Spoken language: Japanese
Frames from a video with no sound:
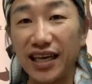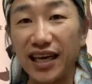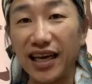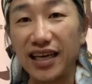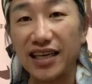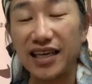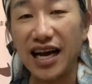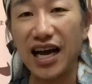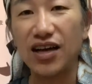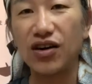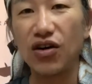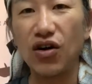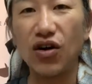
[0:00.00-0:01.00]
えー、
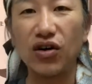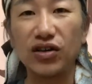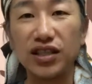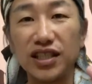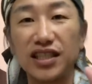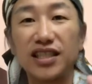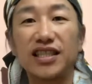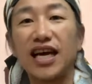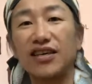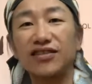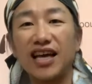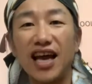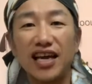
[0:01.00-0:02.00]
学校行きた
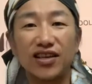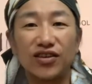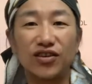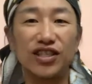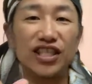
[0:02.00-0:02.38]
くないけど、